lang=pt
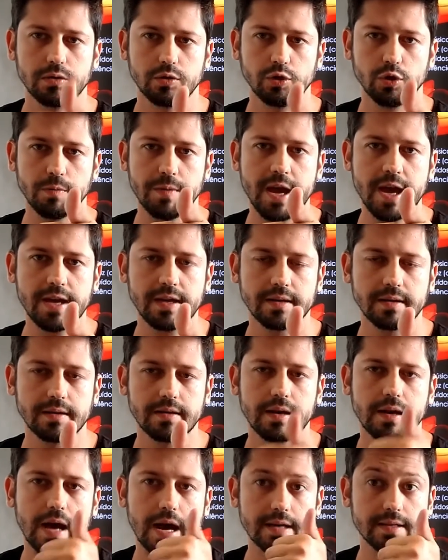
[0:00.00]
Tudo
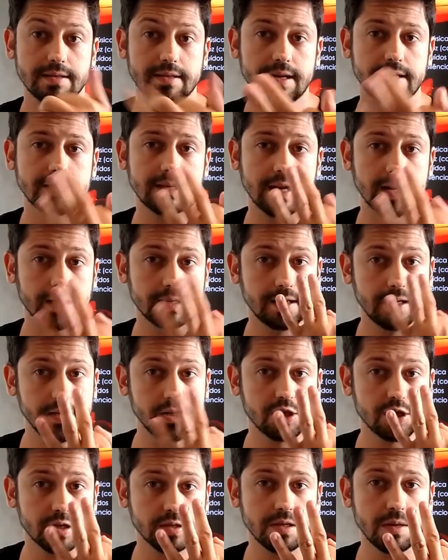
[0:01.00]
bem? As três
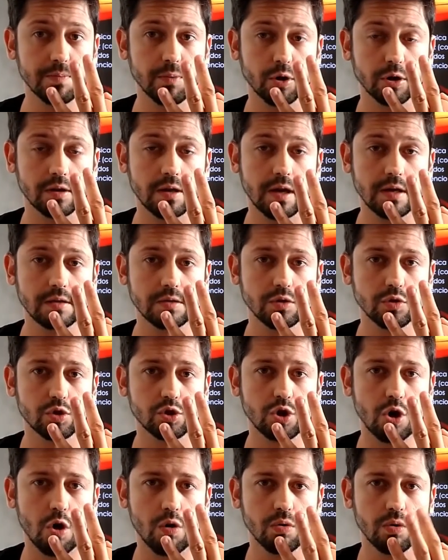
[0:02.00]
características importantes do
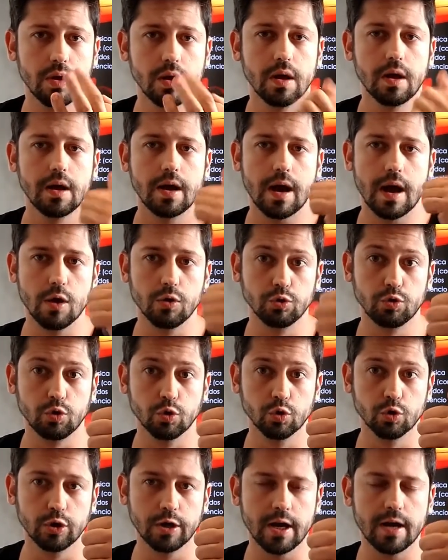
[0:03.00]
som:
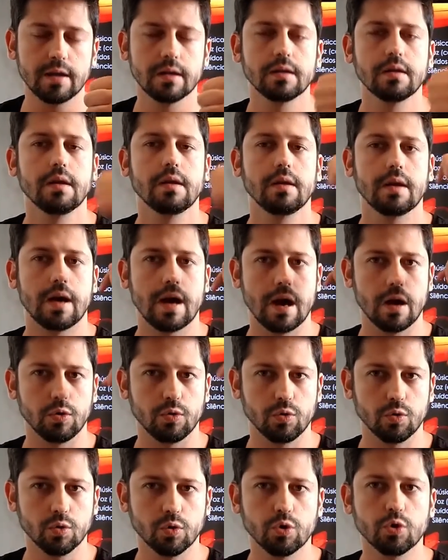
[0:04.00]
altura,
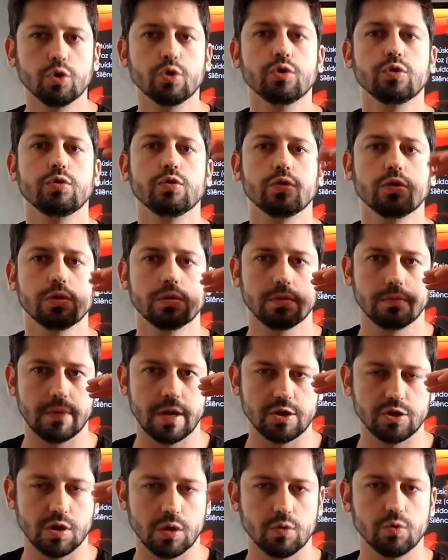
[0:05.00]
agudo,
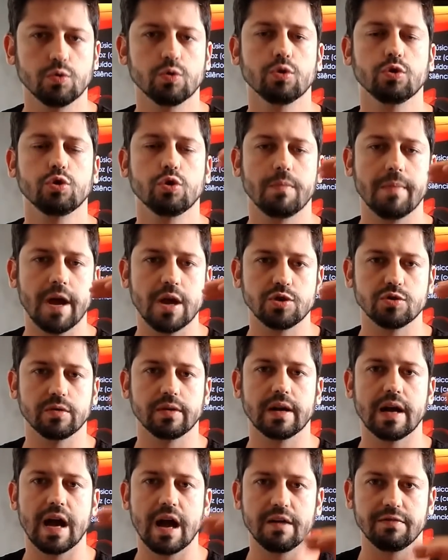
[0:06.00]
médio agudo,
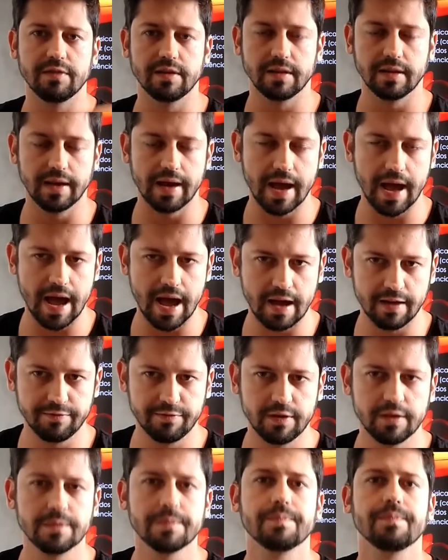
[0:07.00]
médio grave,
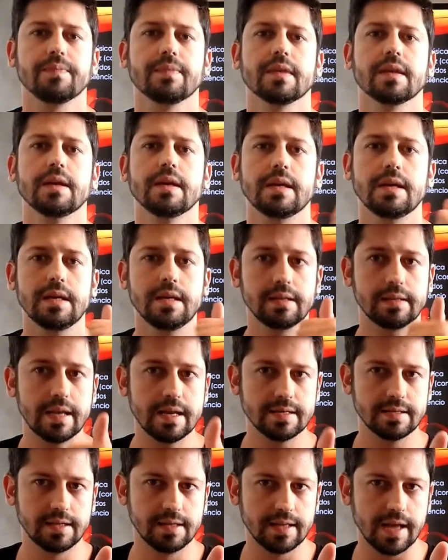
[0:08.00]
grave
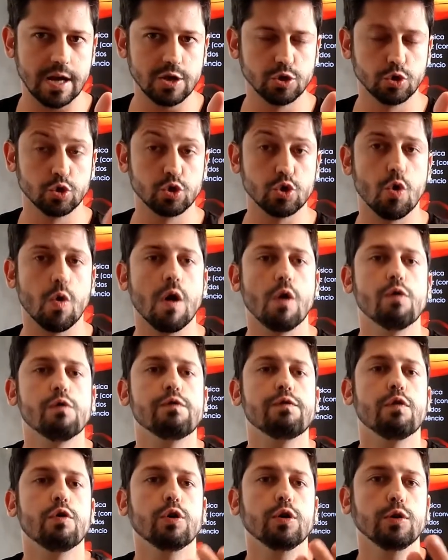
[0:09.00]
Intensidade do som é
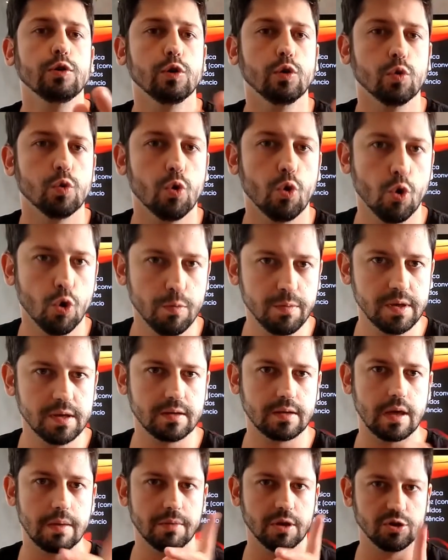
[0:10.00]
o
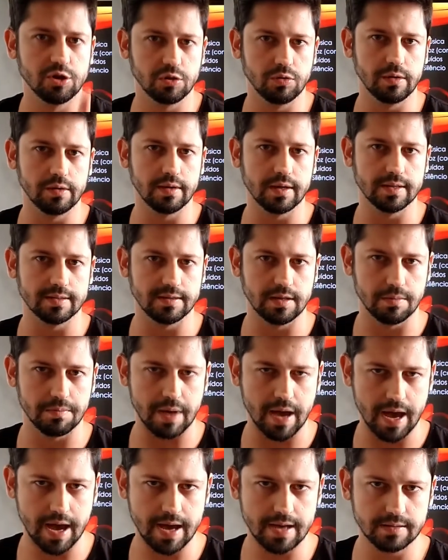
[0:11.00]
volume, que é medido em
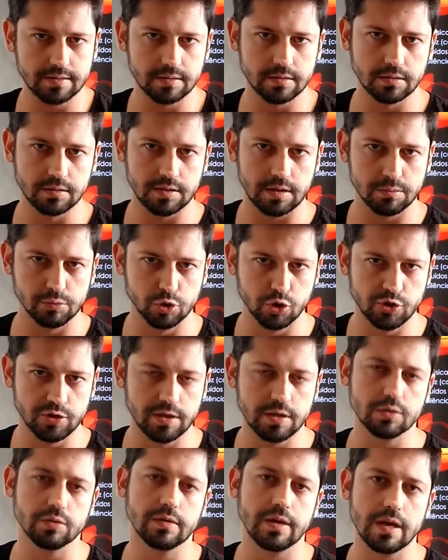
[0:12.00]
decibéis,
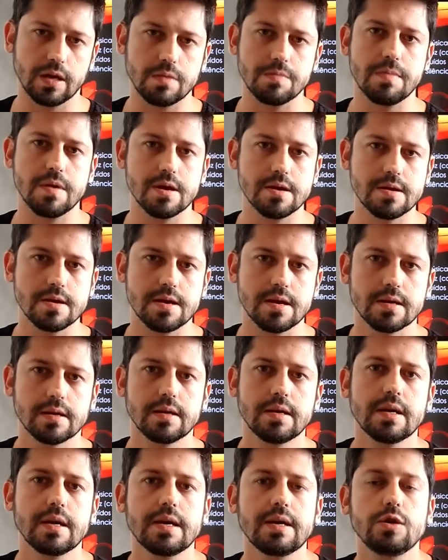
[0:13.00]
símbolozinho
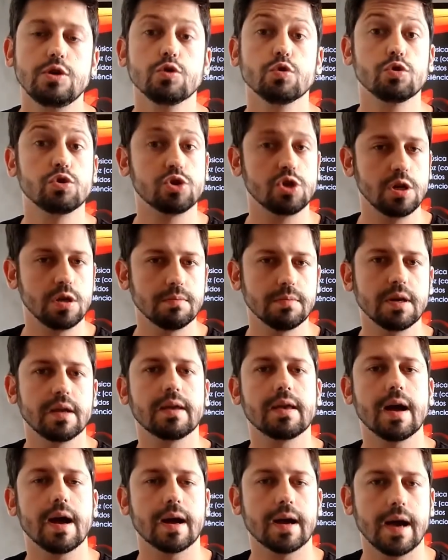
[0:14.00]
dB, e o
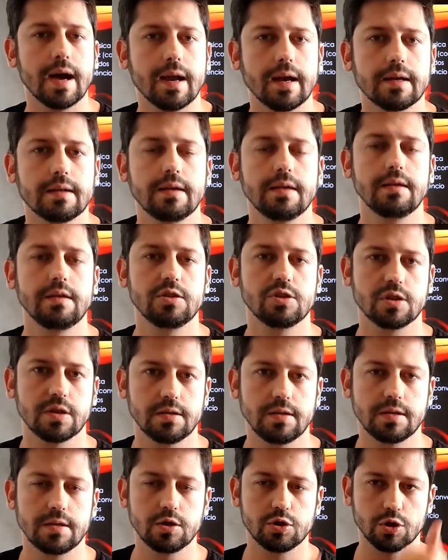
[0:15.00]
timbre, que é a
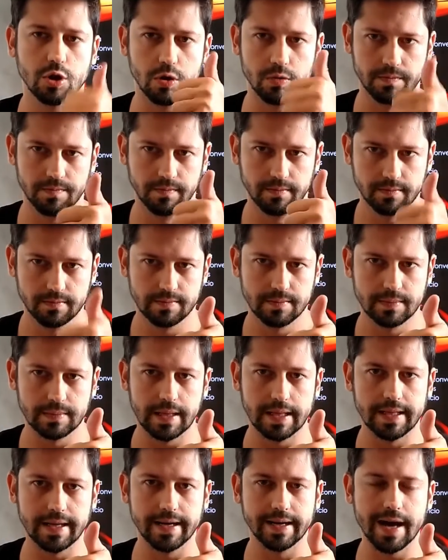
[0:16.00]
característica desse som.
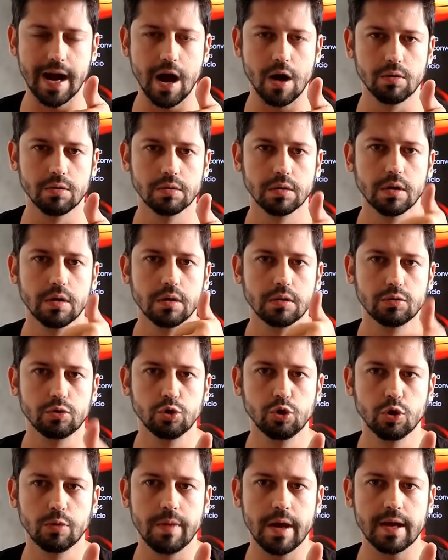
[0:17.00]
Legal?
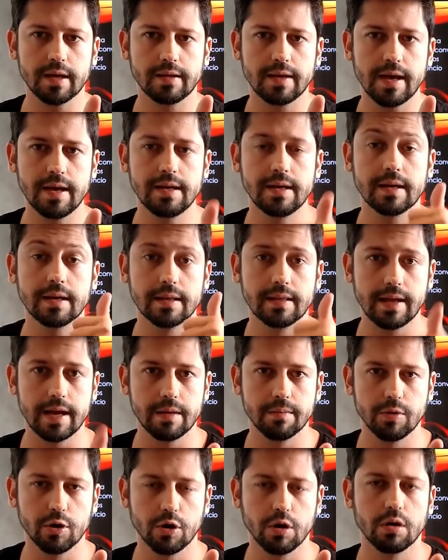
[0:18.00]
Tudo bem até aí?
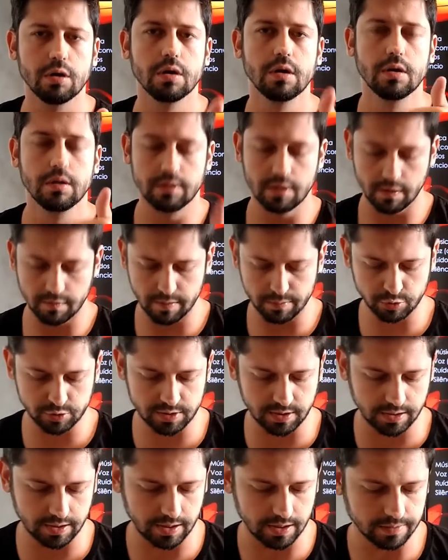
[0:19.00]
Lembrou? Então
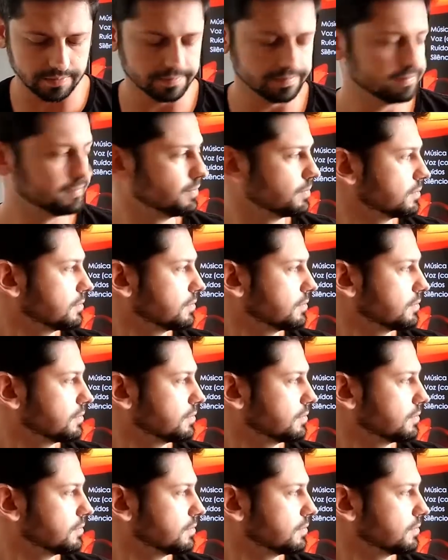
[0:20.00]
vamos seguir.